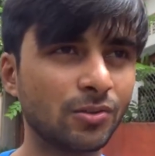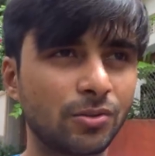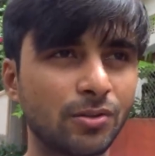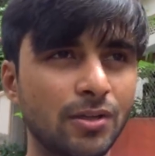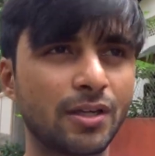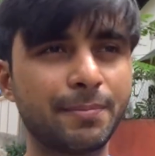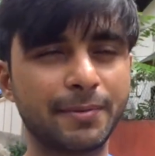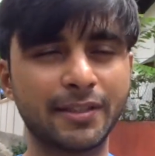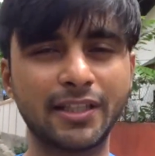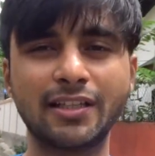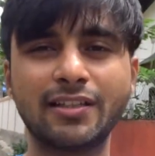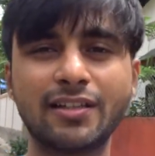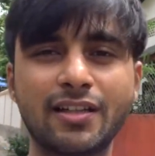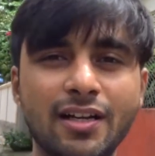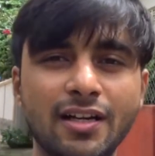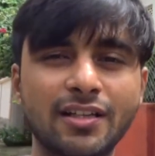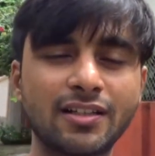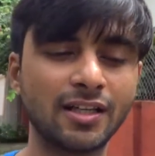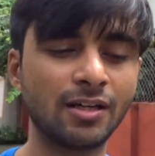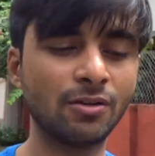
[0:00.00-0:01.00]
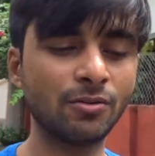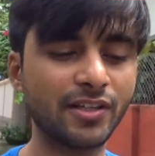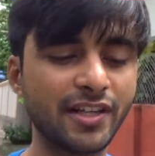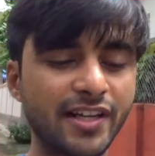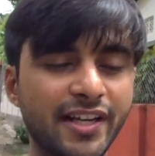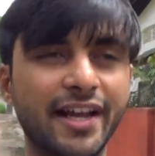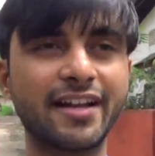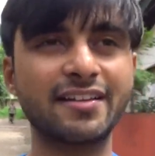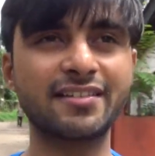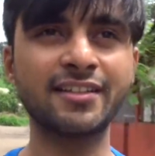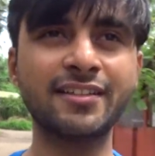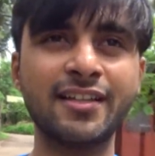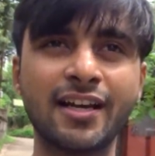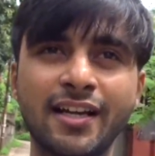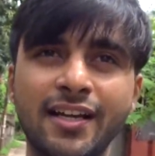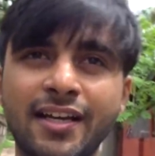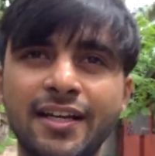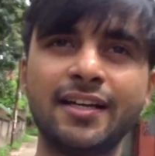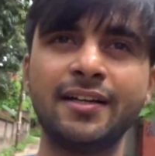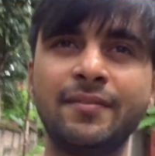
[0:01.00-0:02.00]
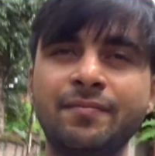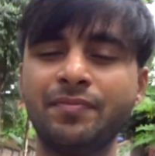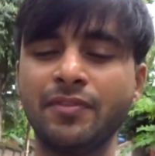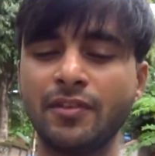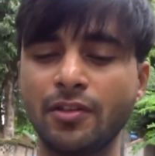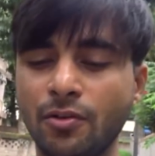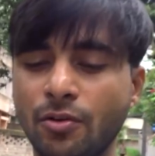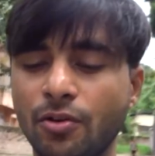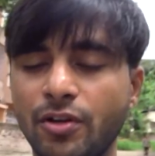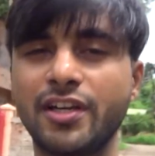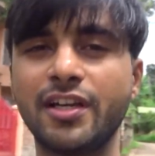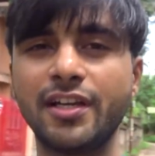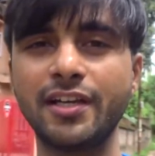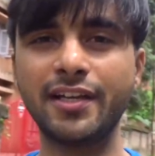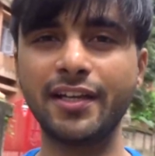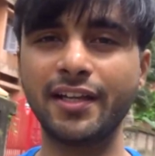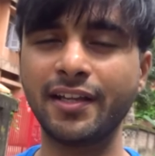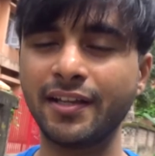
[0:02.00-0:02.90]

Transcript: थोड़ा पता तक करता हूँ कि कैसे जाना है क्योंकि